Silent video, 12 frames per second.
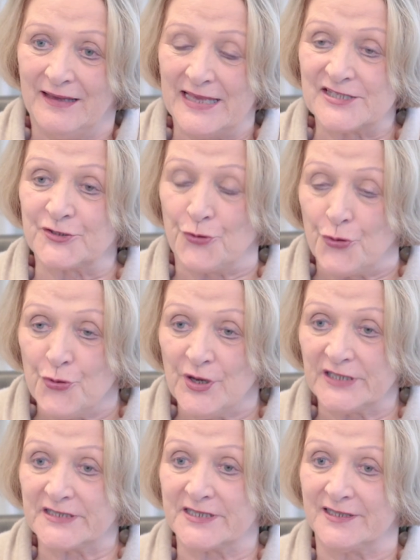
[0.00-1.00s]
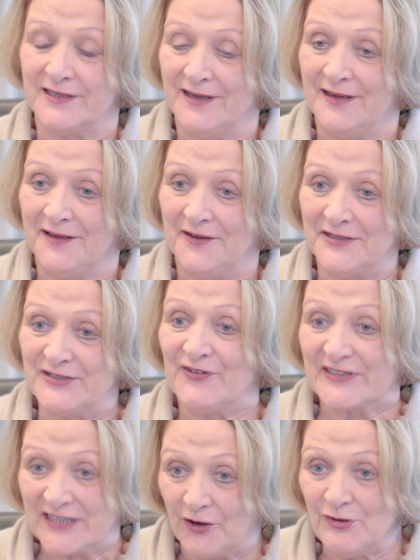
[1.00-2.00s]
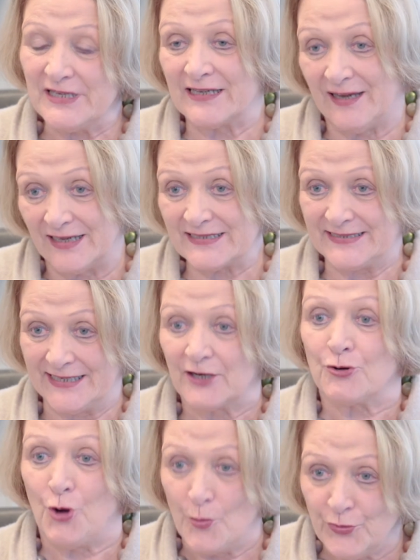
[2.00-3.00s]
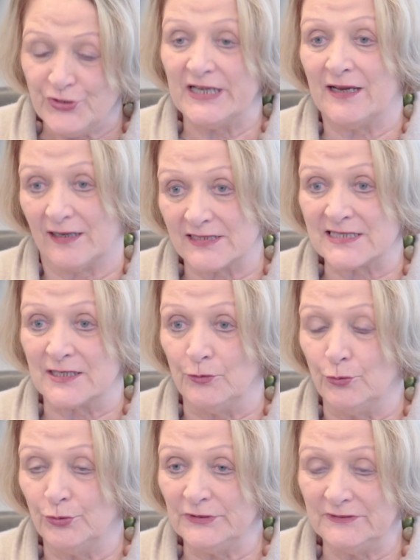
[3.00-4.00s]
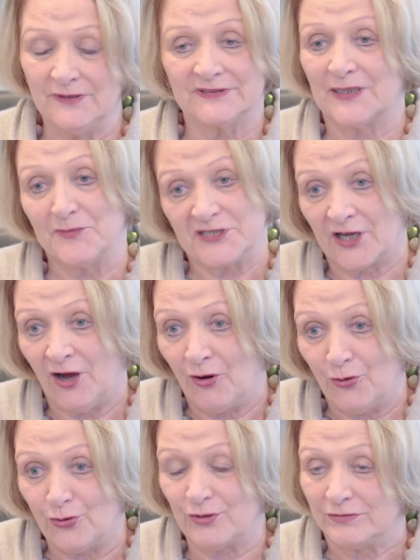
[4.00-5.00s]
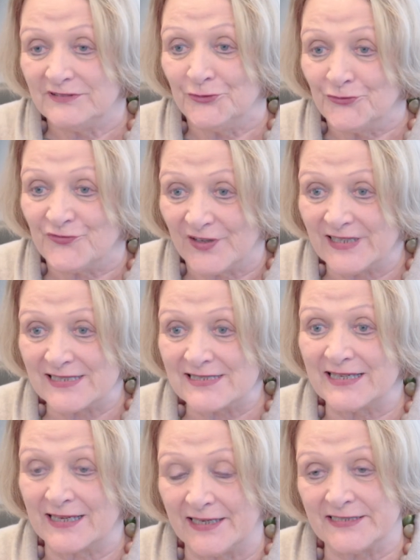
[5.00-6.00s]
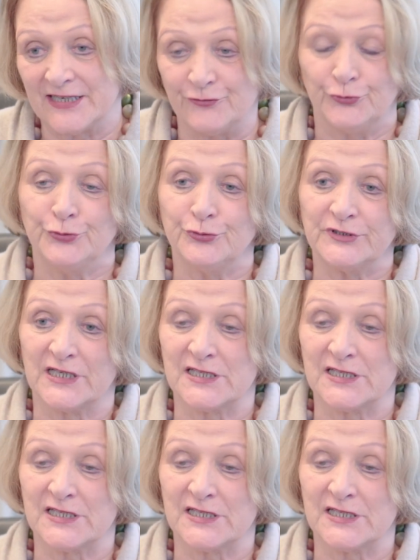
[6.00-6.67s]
Es gehört die Vertraulichkeit der Kommunikation, damit auch die Unverletzlichkeit der Wohnung